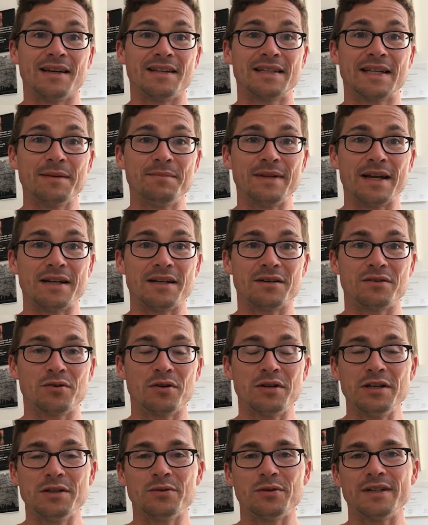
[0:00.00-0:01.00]
Es gibt eine
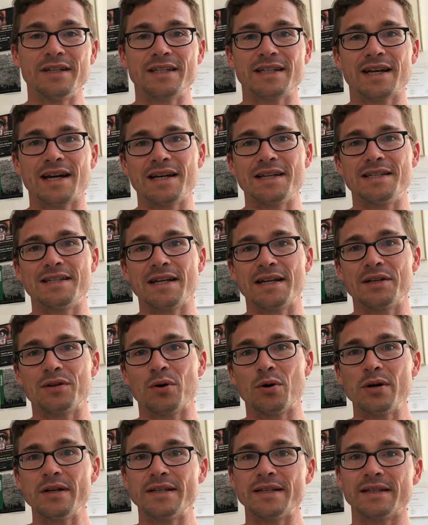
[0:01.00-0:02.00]
tolle Neuigkeit.
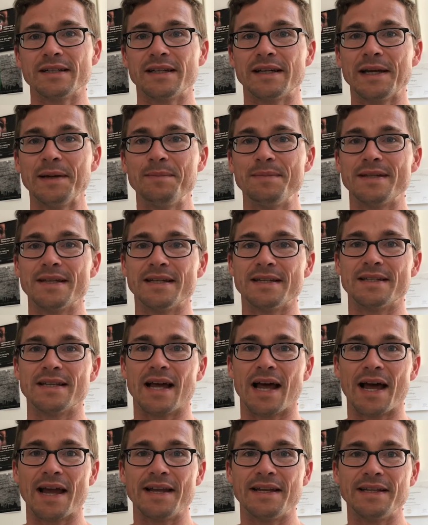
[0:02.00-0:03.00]
Seit heute gibt
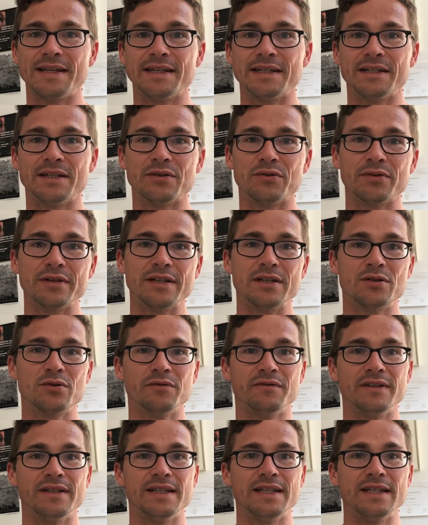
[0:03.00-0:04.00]
es einige neue
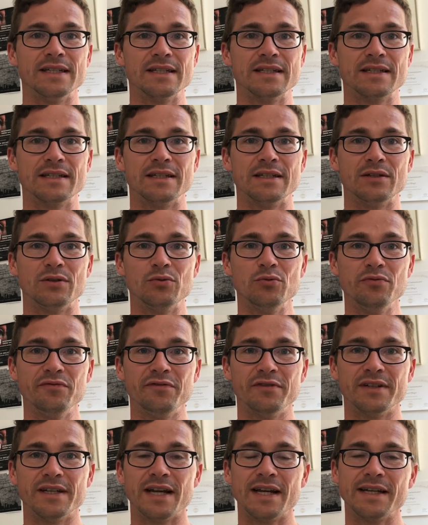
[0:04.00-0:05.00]
Souvenirs, die du
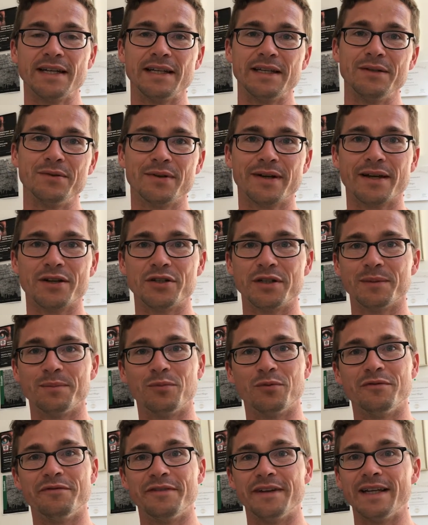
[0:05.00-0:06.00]
für dein
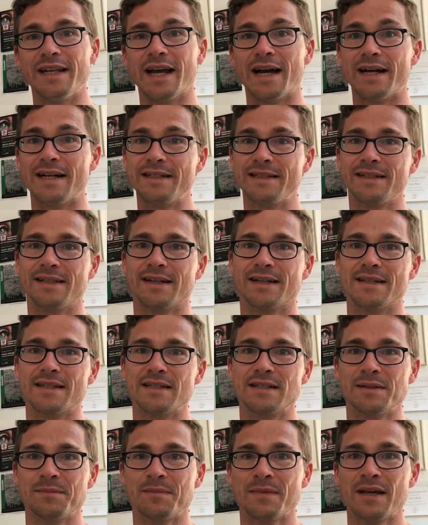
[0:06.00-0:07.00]
Geocaching-Profil erhalten
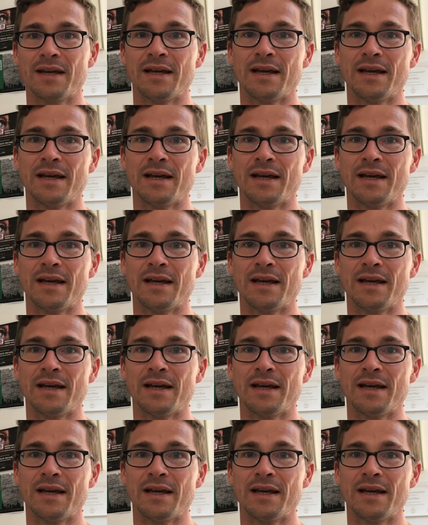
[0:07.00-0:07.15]
kannst.